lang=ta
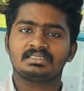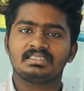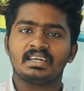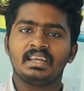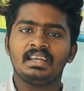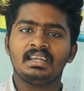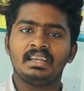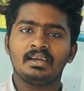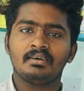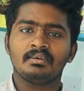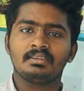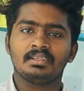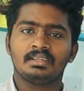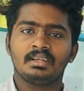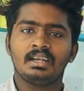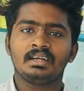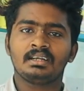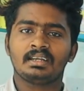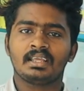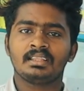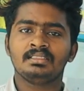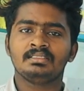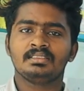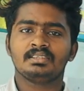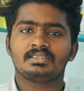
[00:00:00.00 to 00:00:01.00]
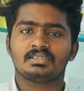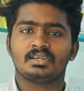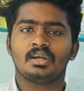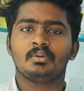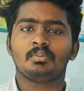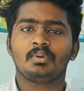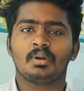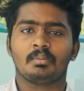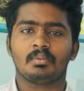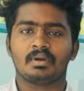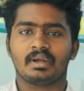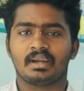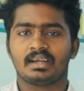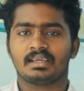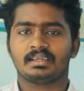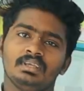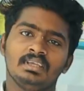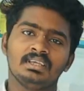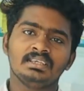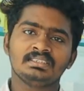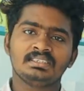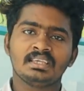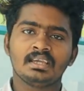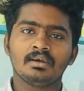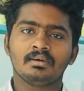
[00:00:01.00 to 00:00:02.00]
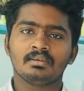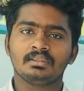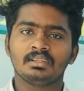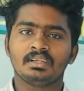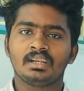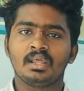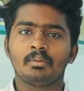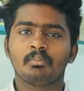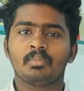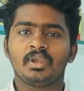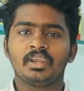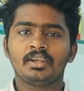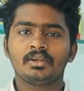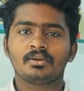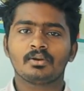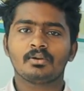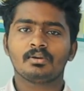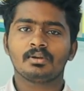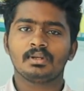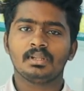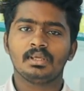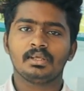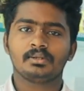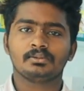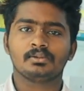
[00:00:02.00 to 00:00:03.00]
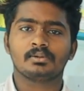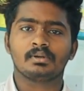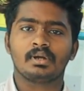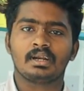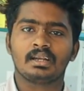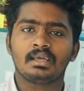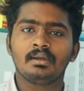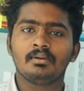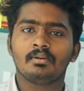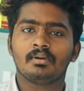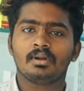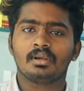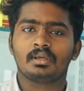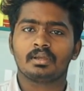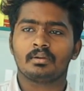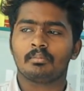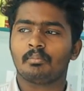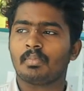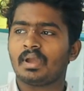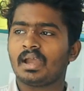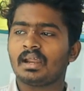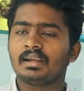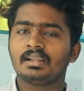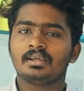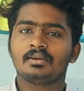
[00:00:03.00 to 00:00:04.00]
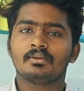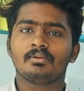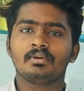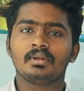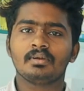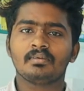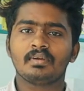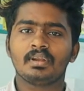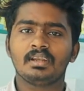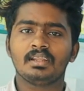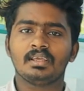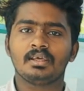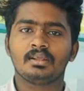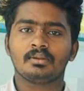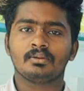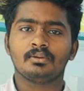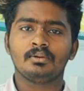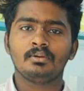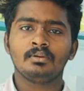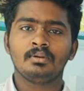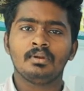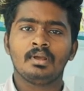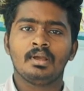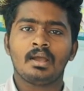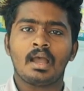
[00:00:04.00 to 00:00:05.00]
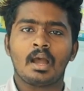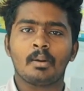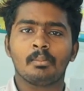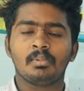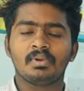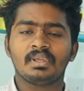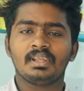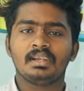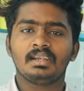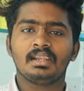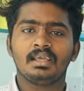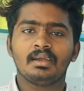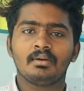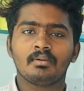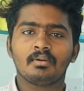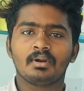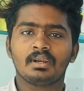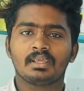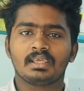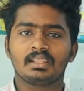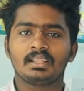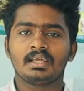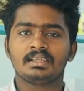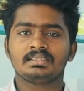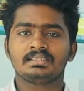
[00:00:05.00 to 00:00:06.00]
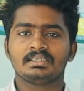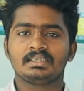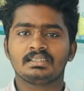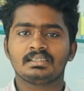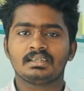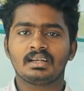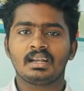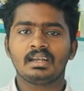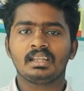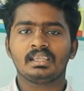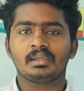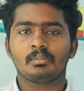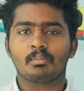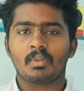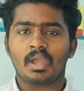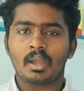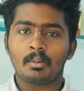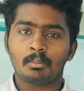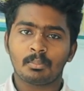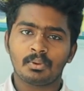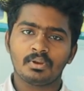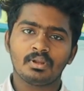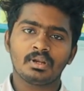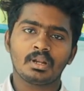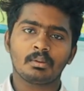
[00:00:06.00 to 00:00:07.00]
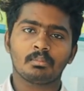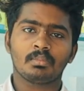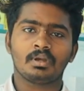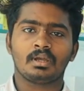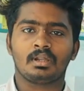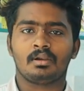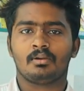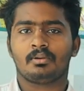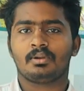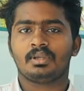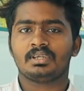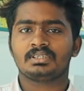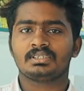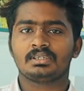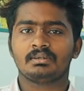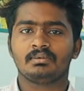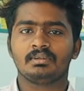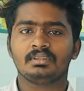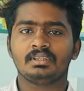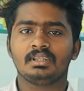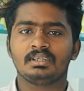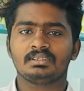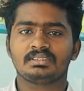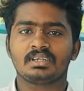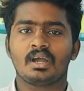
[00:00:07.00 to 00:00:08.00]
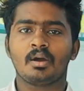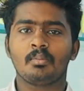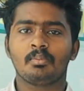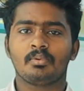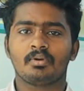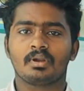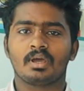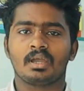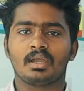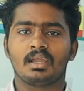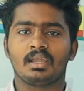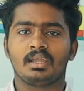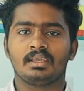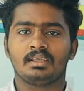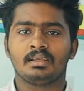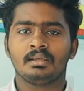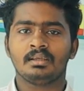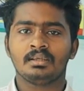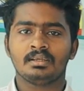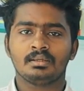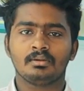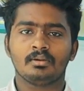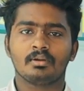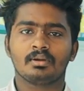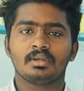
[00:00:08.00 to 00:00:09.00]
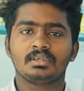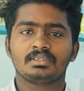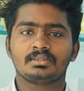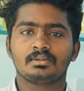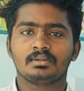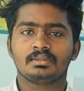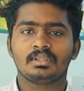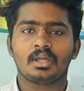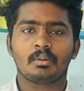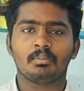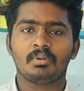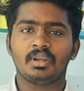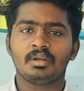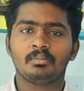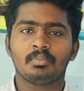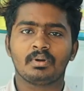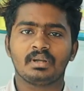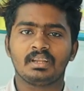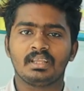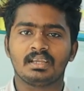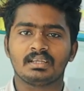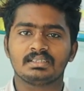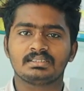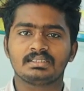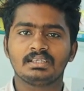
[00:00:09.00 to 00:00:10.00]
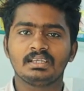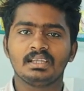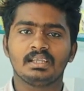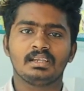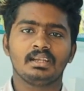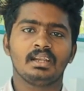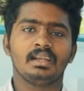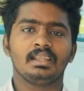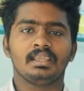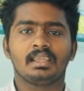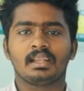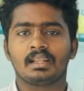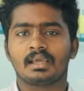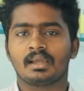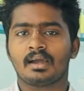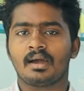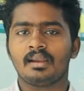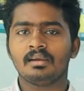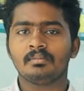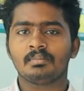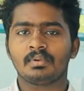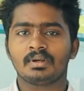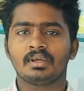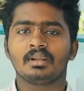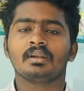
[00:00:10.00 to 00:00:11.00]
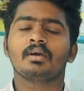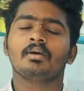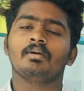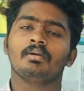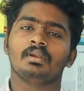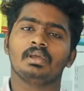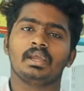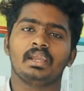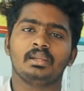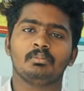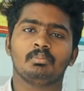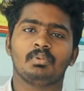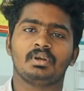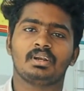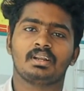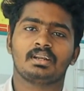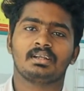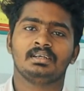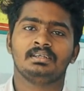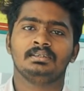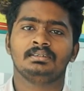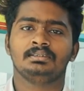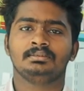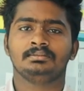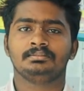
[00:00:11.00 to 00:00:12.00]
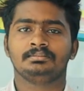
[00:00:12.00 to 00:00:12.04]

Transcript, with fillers: ஸ்ட்ரைட்டாக வந்தீங்கன்னா டென்த்து ஷாப் நம்ம கடை ஈஸியாக வந்துடலாம் மெயின் ரோட்லேயே இருக்கும் கடை உங்களுக்கு பேனர் கூட வெளியே இருக்கும் அப்படி இல்லை உங்களுக்கு ஏதாச்சும் இதுனா நீங்கள் மேப்லேயும் நம்ம லொக்கேஷன் வந்து ஷாப்போட லொக்கேஷன் வந்து அப்டேட் பண்ணியாச்சு இல்லை நீங்கள் எனக்கு கால் பண்ணுங்கள் நான் உங்களுக்கு கைட் பண்ணுறேன்